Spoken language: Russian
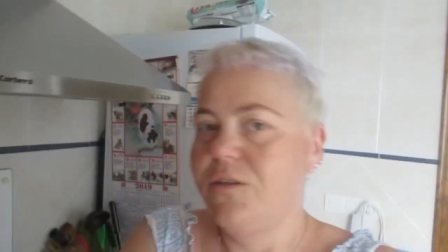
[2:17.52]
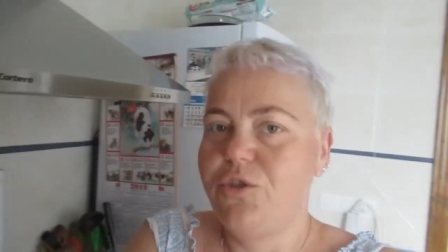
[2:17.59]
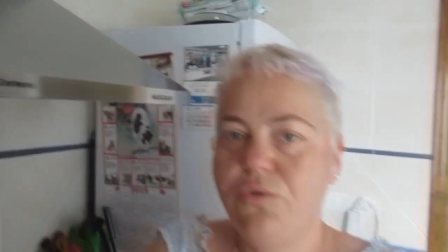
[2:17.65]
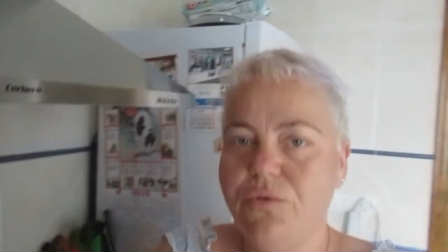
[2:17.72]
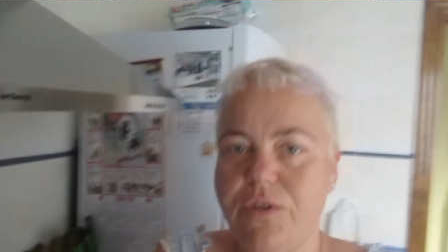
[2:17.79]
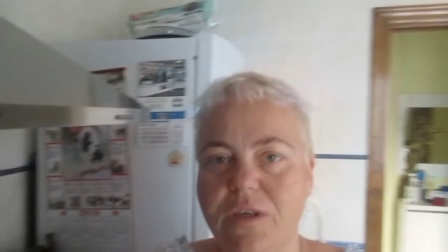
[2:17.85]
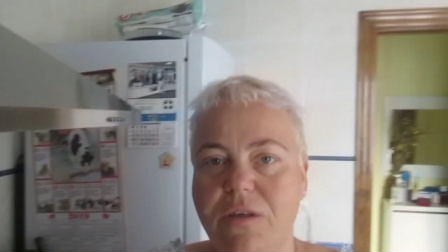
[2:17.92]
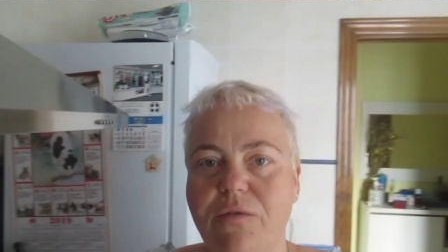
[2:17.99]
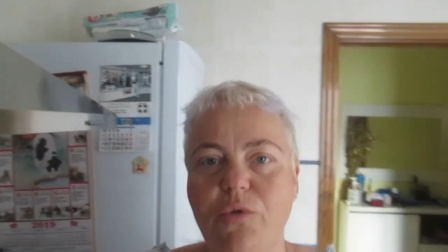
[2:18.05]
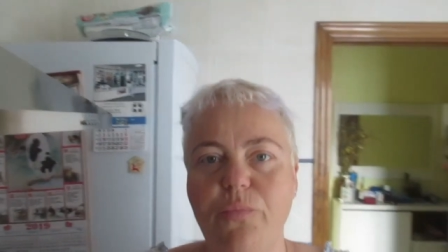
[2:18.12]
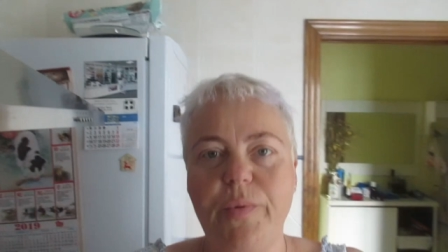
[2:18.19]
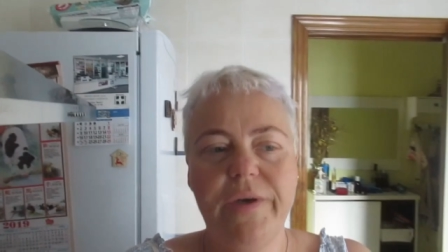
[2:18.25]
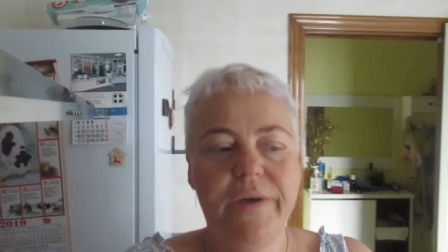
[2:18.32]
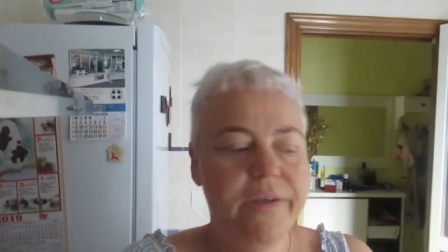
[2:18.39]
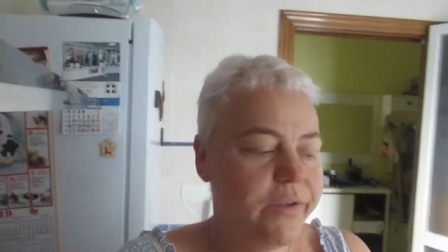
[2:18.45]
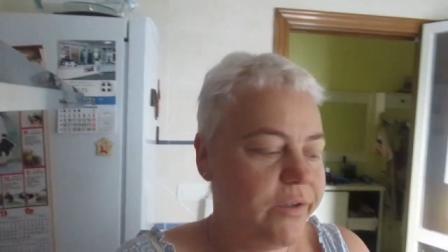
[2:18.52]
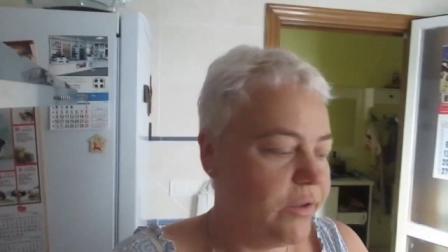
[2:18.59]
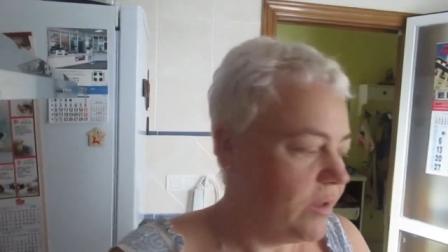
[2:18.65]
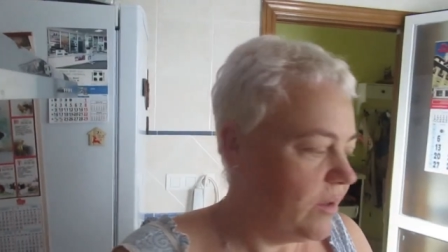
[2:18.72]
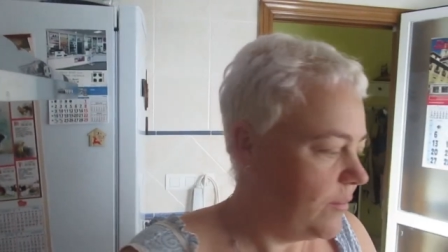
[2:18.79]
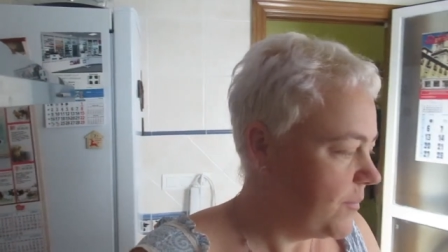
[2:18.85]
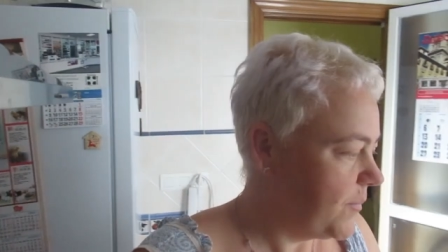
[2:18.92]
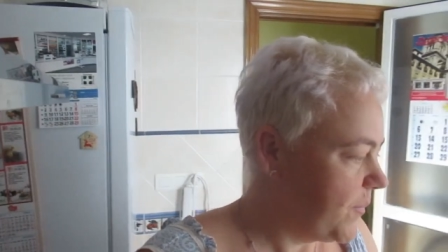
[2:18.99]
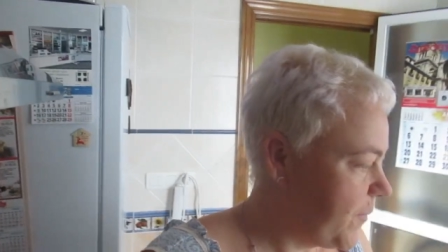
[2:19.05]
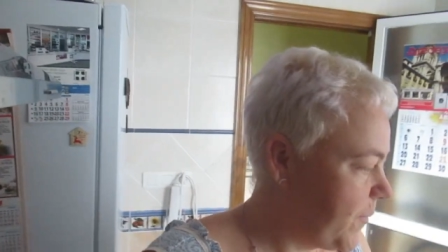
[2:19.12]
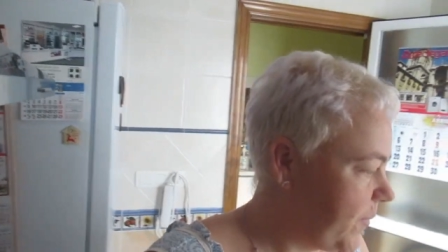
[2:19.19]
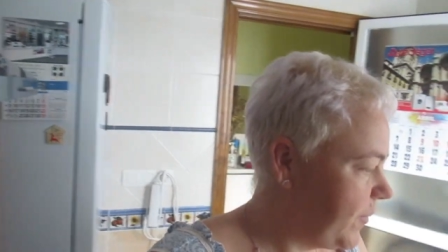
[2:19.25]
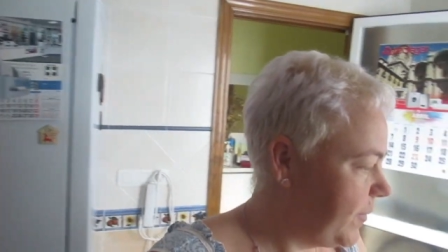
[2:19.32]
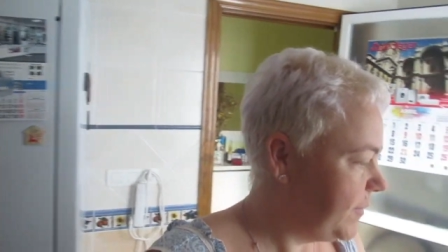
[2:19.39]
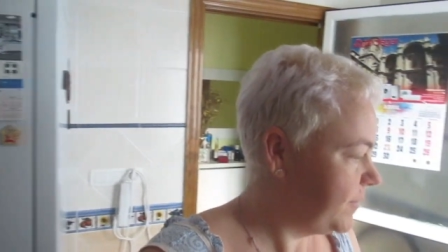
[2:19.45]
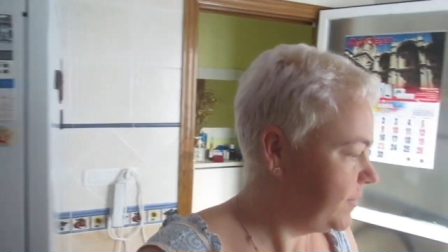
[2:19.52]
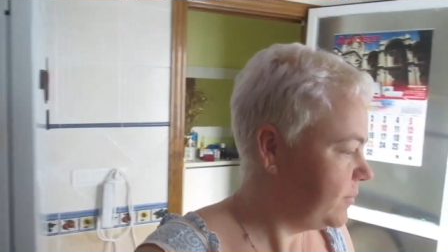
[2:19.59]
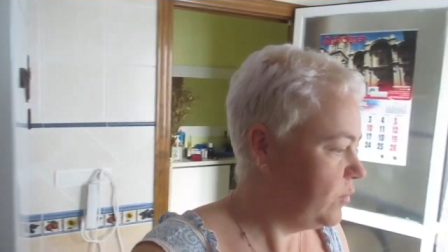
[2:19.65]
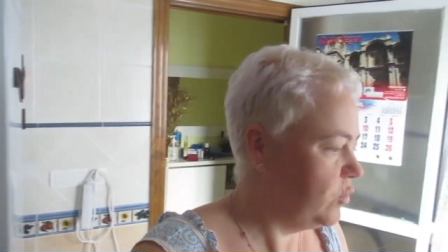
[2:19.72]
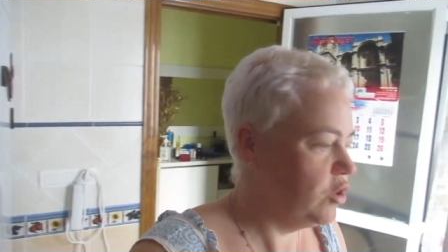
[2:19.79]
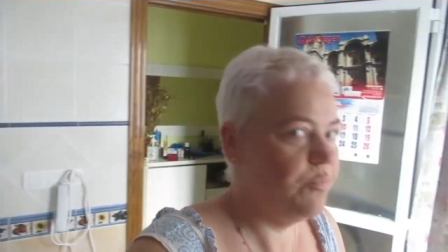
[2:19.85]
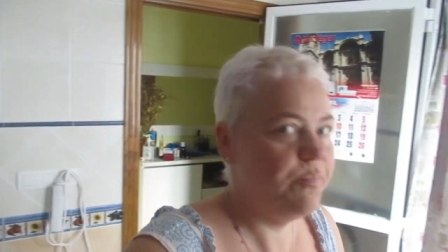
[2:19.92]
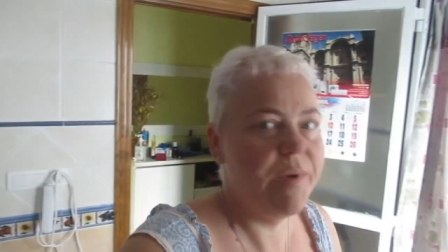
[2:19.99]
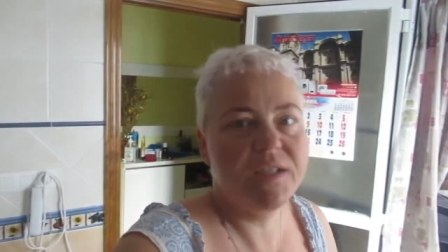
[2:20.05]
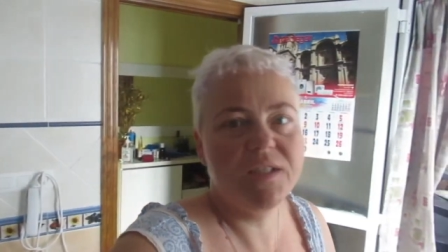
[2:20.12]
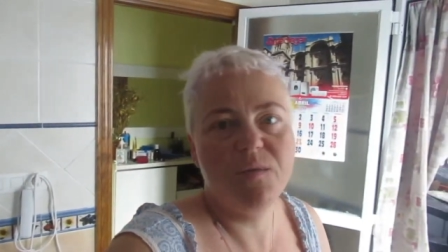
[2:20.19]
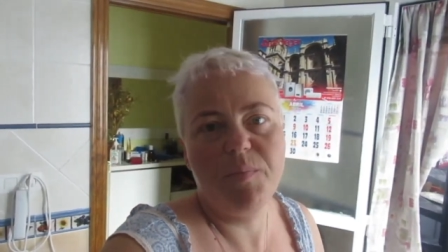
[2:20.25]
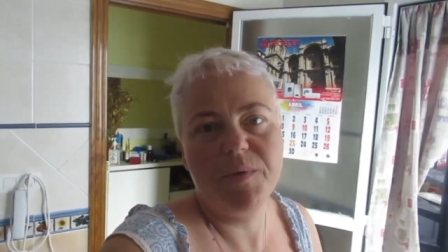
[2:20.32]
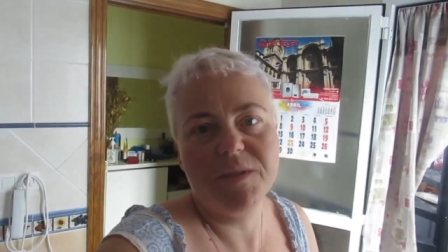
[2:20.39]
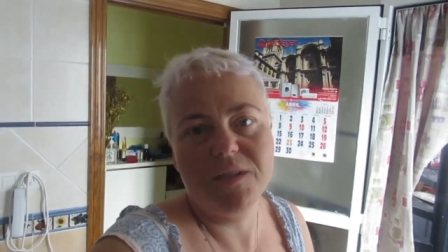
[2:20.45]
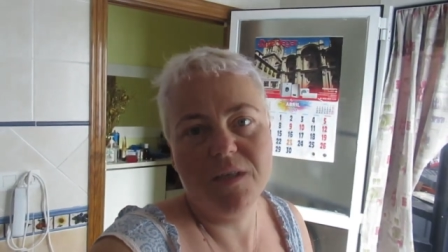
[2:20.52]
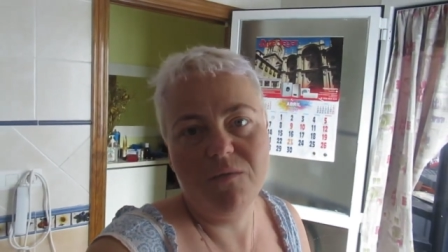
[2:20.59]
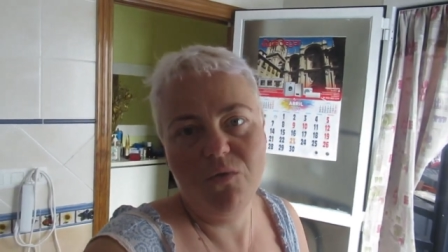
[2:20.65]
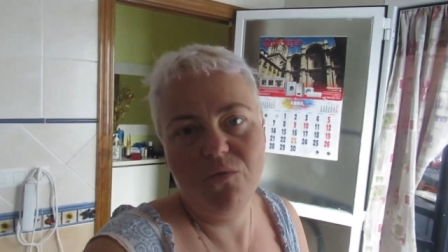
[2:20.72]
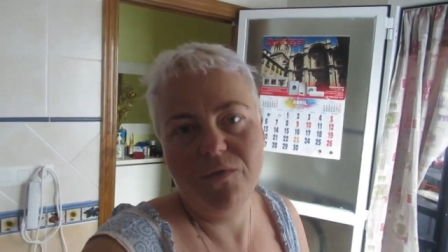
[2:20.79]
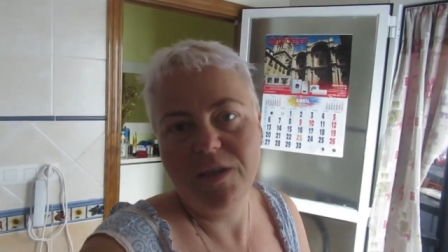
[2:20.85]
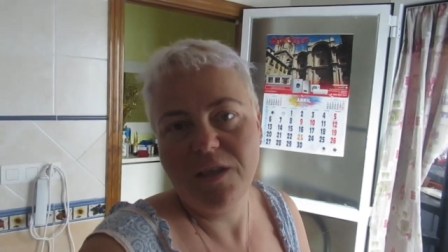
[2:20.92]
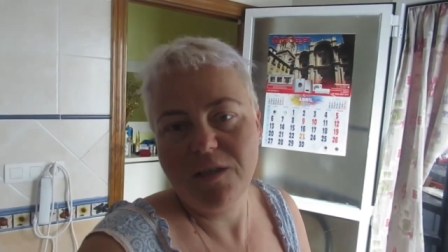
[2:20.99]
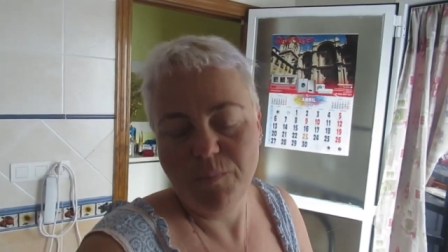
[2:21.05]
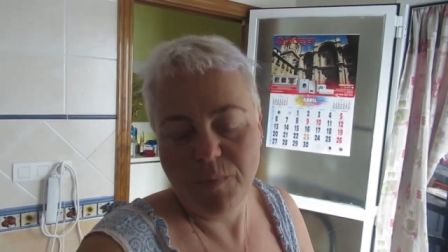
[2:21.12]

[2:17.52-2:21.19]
Че я говорю пораньше-то? Может, мясо поставлю варить